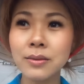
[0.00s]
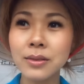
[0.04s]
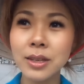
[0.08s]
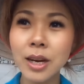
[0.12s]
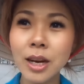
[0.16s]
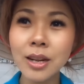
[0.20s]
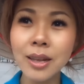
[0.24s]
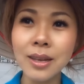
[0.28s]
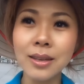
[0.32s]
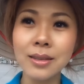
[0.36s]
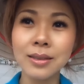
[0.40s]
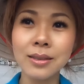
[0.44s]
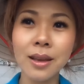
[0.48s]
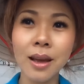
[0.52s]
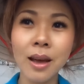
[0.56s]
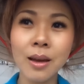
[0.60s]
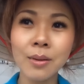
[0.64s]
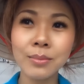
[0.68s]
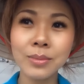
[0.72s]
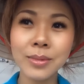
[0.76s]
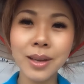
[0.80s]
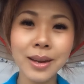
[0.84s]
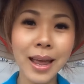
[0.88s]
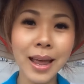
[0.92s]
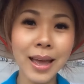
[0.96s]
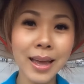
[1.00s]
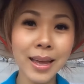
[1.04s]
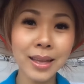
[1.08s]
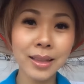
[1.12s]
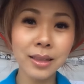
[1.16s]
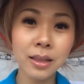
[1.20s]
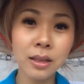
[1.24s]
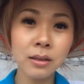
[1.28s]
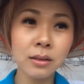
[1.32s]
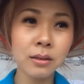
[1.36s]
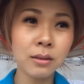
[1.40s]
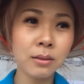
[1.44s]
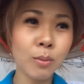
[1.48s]
rất là sớm tới đây
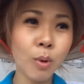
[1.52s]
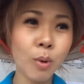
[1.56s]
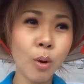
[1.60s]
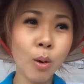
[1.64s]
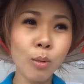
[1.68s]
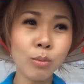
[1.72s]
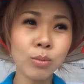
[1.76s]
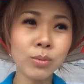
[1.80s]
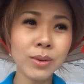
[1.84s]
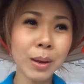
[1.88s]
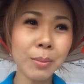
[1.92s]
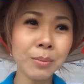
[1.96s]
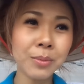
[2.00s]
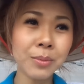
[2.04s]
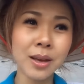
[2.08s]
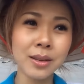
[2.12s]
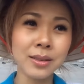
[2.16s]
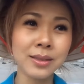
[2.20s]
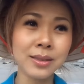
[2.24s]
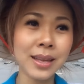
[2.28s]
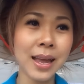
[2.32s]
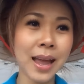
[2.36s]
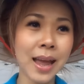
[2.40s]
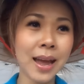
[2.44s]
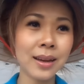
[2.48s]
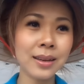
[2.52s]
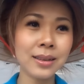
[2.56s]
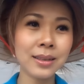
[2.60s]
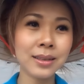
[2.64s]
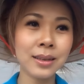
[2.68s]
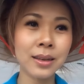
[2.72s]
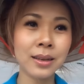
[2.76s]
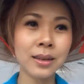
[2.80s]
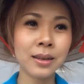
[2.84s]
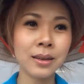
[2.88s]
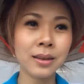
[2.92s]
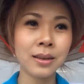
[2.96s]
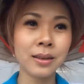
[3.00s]
từ 4 5 giờ sáng
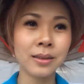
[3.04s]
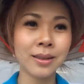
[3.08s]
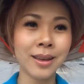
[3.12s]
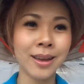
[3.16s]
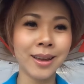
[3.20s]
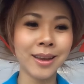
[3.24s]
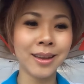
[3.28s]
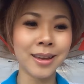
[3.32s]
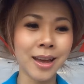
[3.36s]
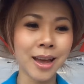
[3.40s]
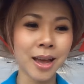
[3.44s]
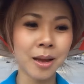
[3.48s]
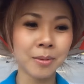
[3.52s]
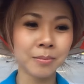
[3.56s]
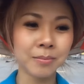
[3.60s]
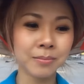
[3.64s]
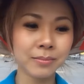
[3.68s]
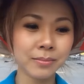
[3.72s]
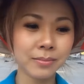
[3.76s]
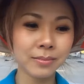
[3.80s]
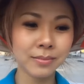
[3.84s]
thì um,